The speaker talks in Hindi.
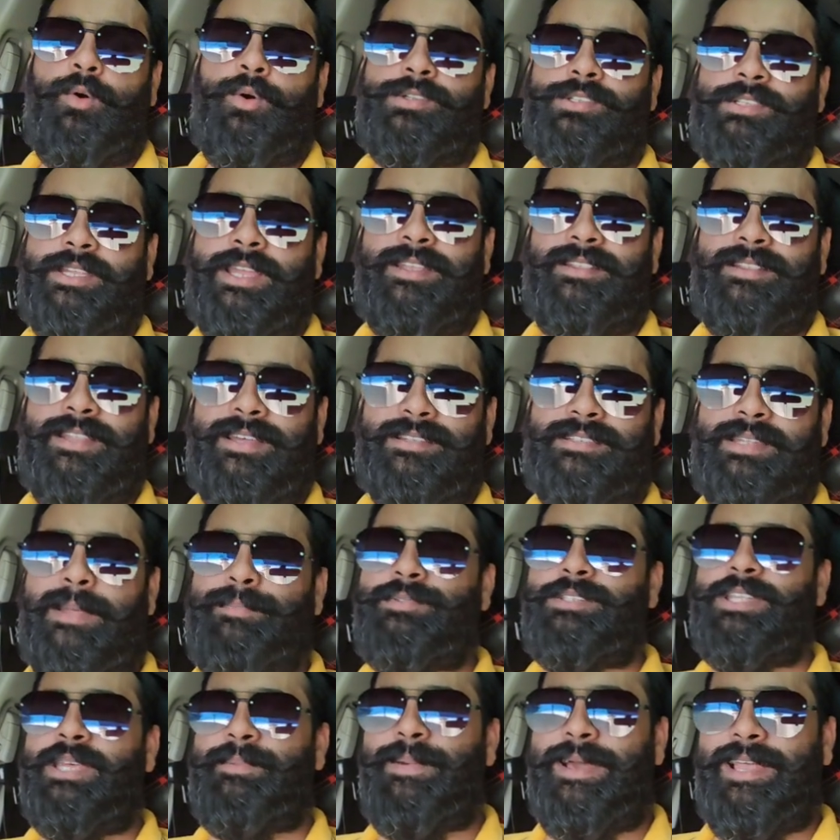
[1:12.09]
उसके अंदर
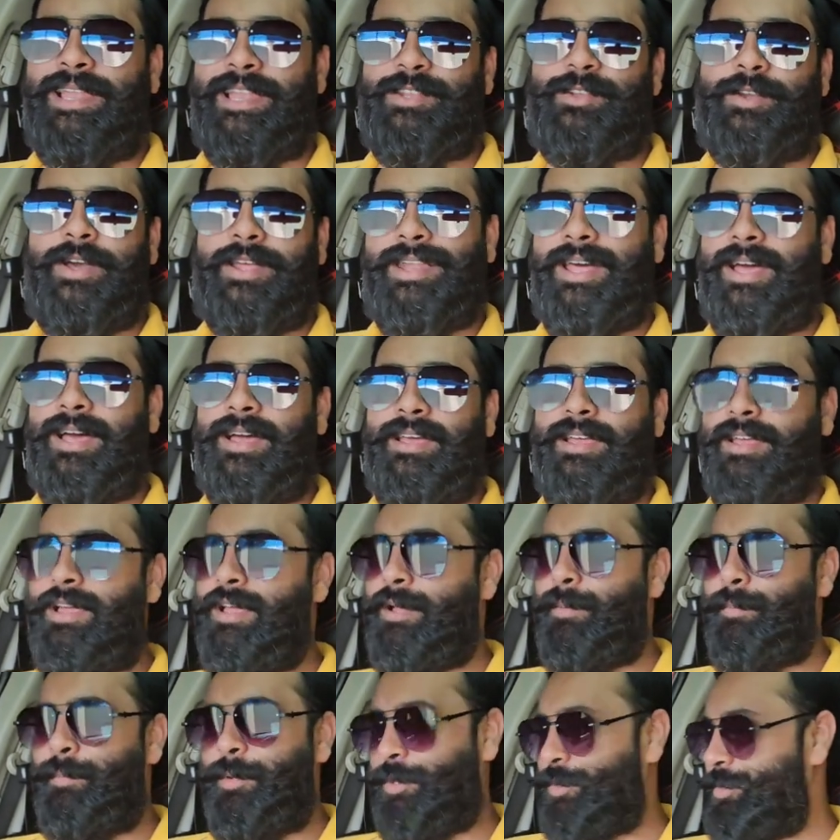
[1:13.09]
सबसे पहले जो है ना
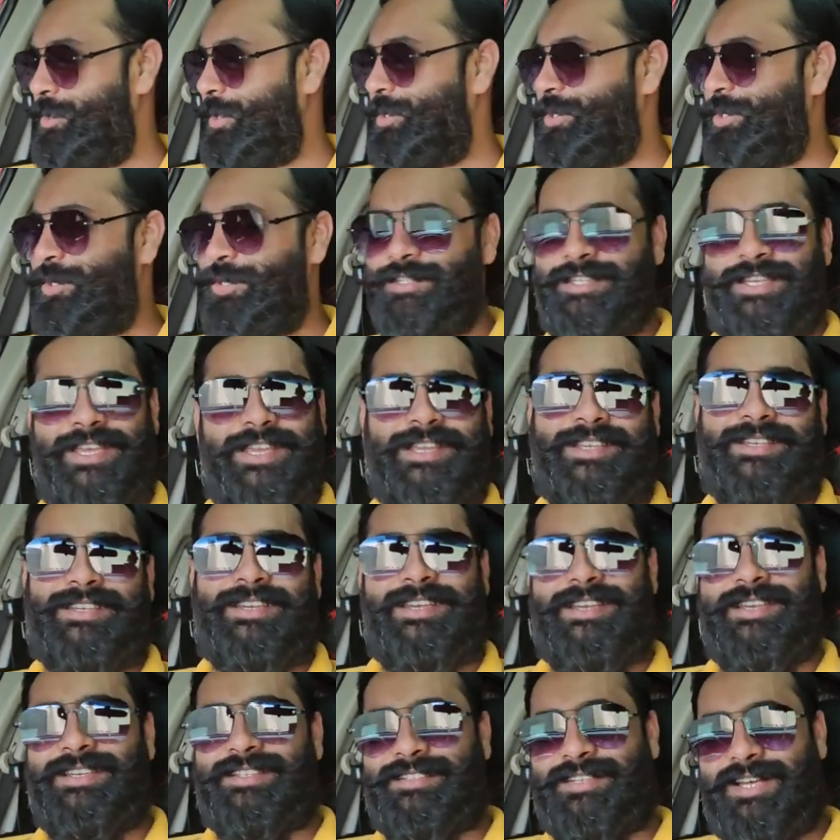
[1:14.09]
म्यूजिक श्यूजिक
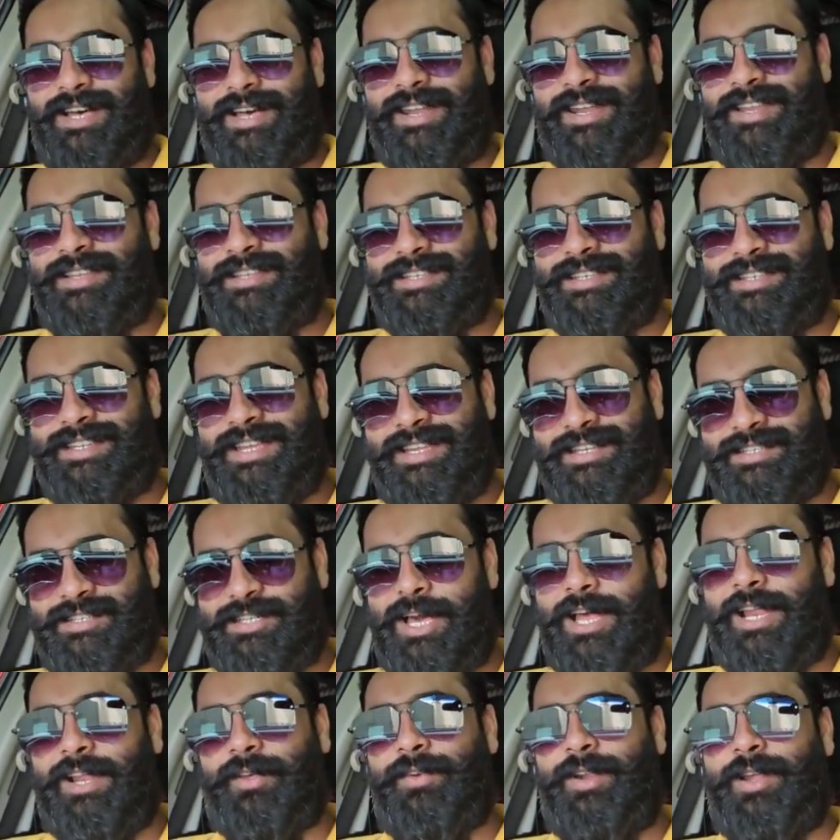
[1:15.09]
सारे चीज़ें
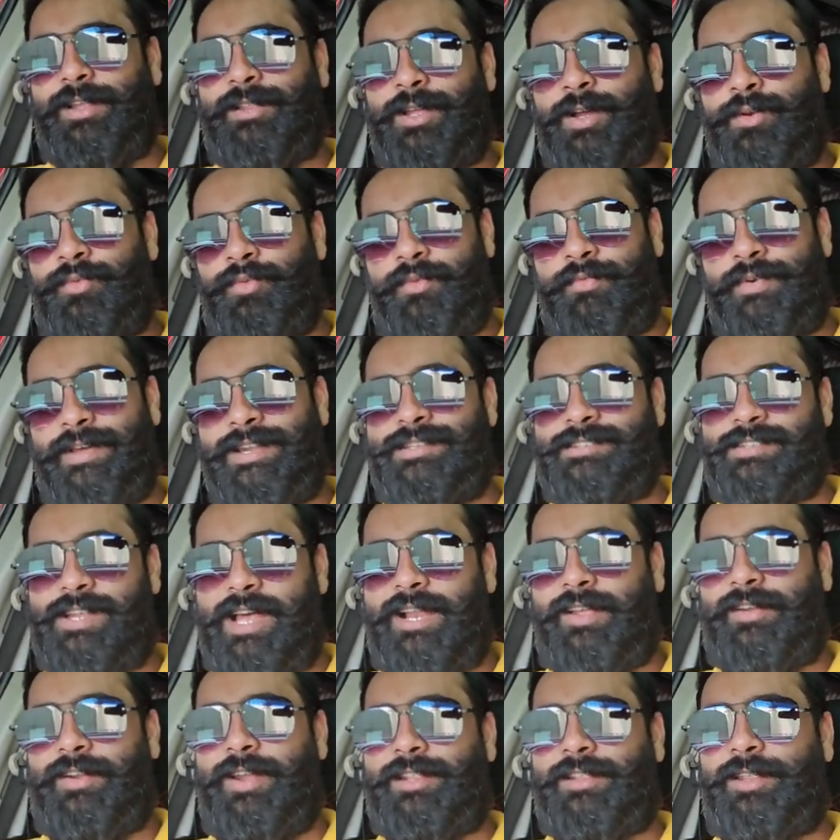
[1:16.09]
इंस्टॉल कराता हूँ वूफर
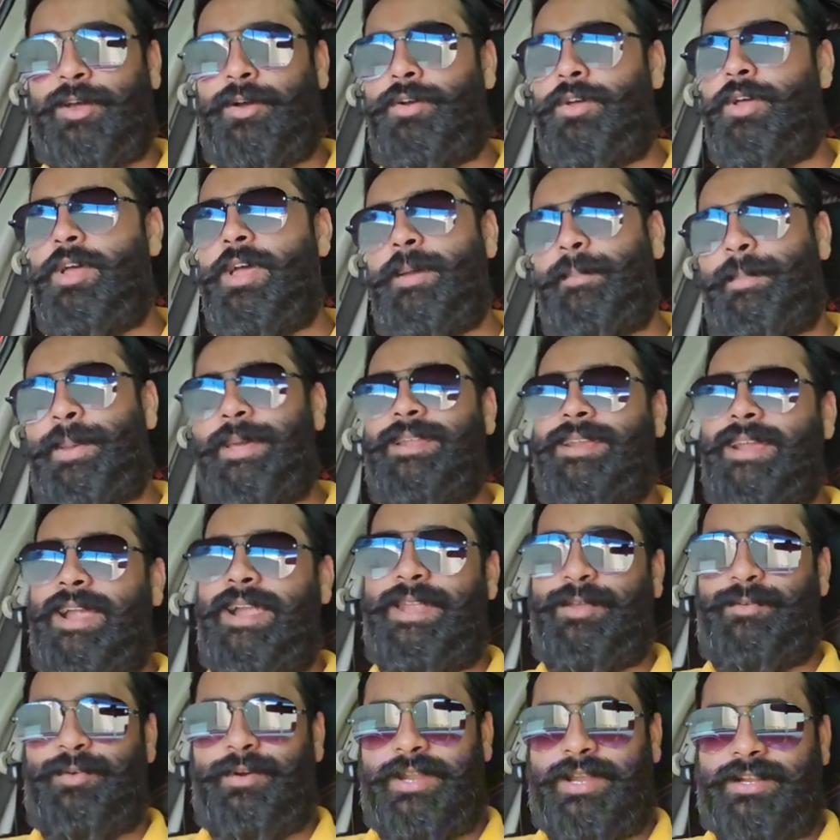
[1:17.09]
इंस्टॉल कराता हूँ फिर
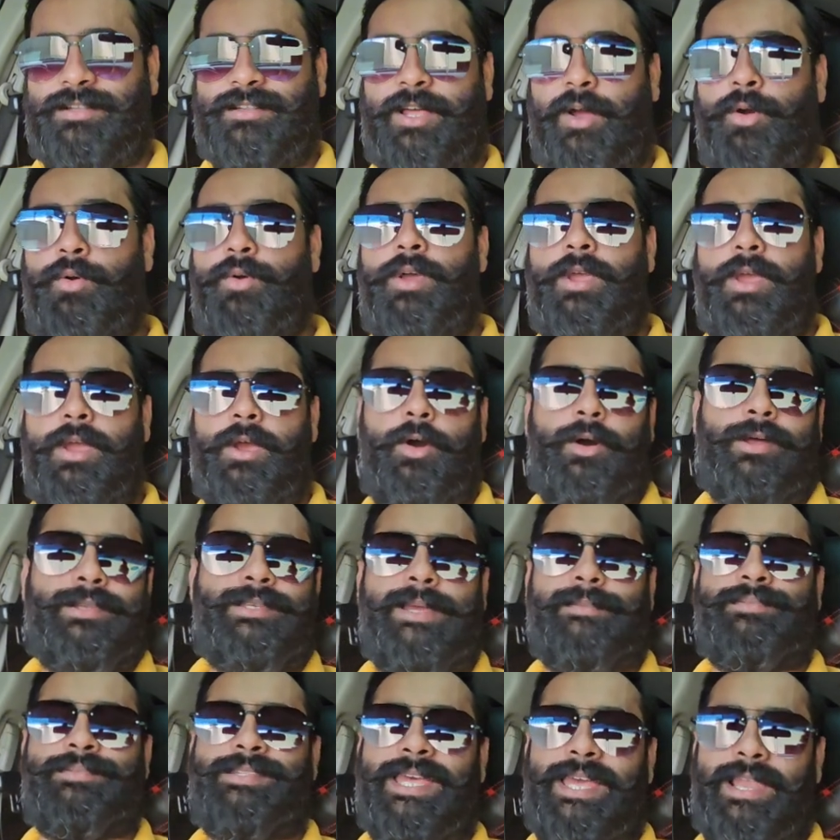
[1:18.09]
गाड़ी वो रखता हूँ और
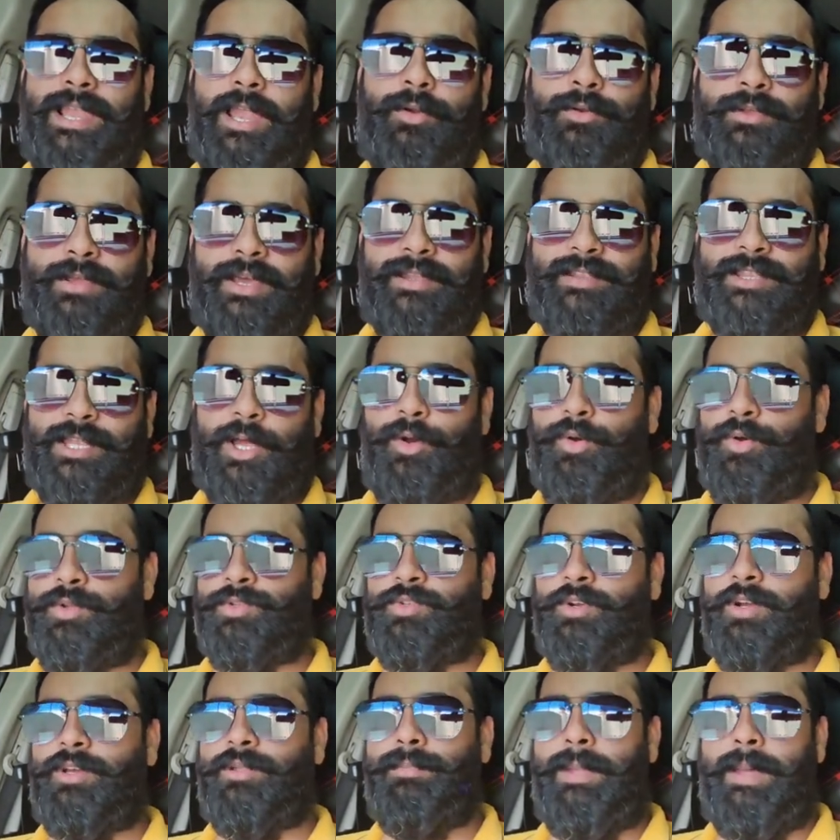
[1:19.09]
जब सेल आउट करता हूँ
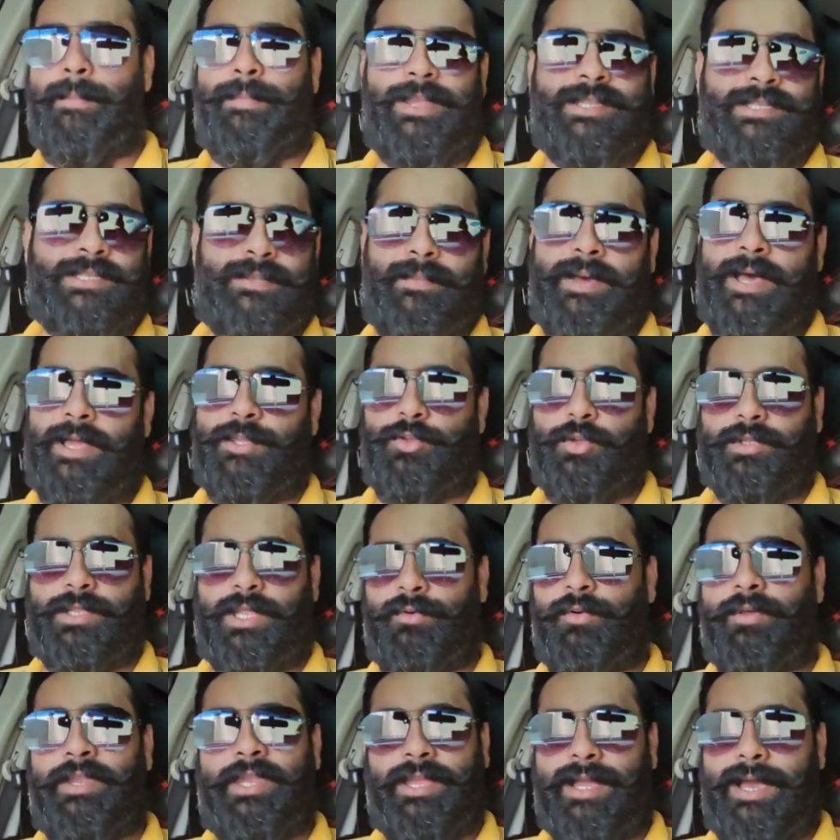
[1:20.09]
उस वक्त मैं अपना सामान जो
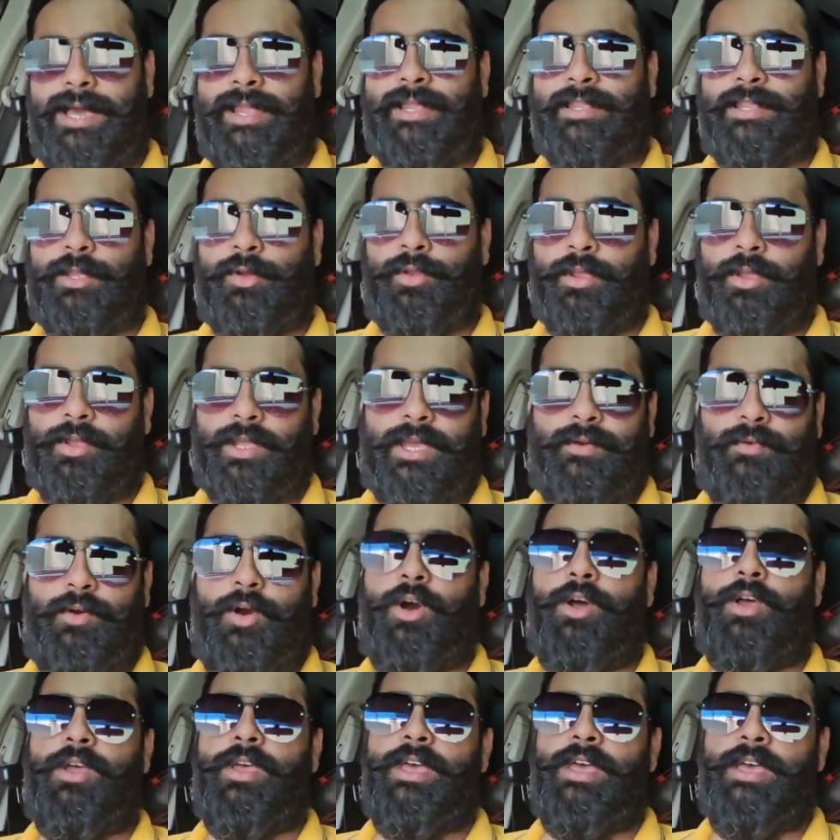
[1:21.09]
होता है वो निकाल लेता हूँ क्योंकि
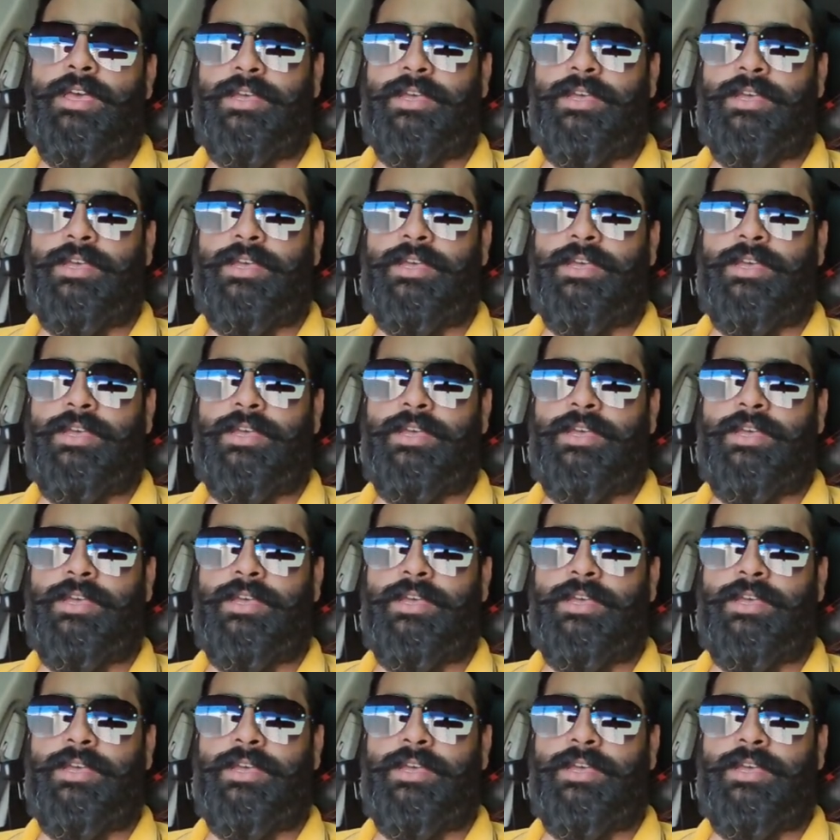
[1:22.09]
वो